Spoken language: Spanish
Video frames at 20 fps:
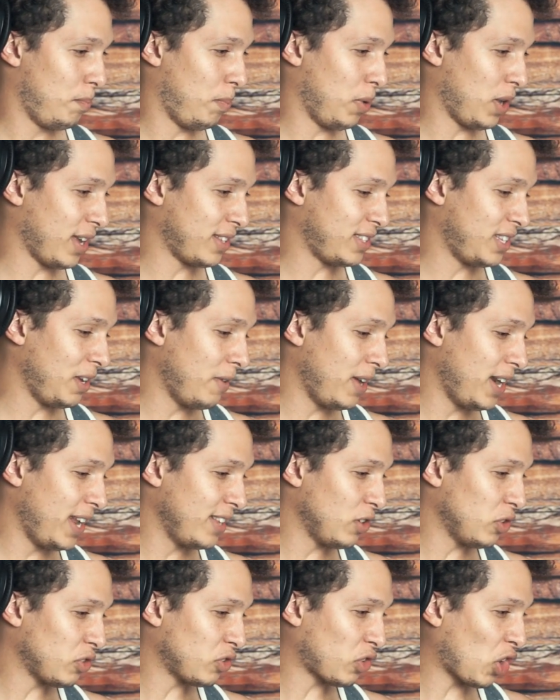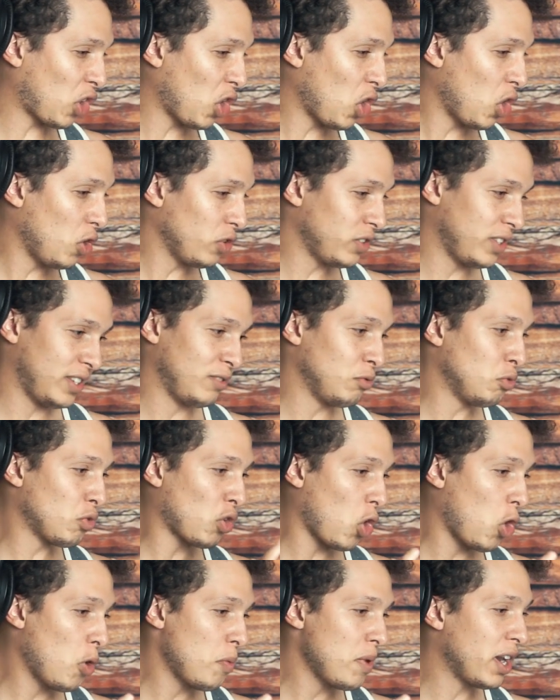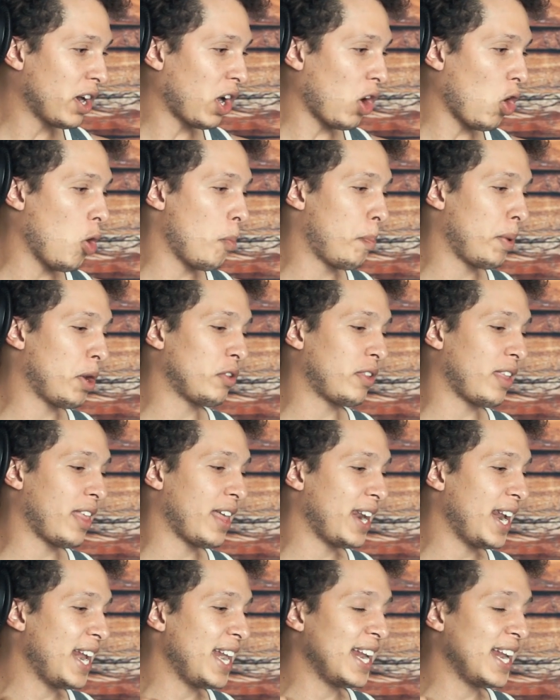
Porque si ven esos rojos, es un rojo bien rojo, pero te dan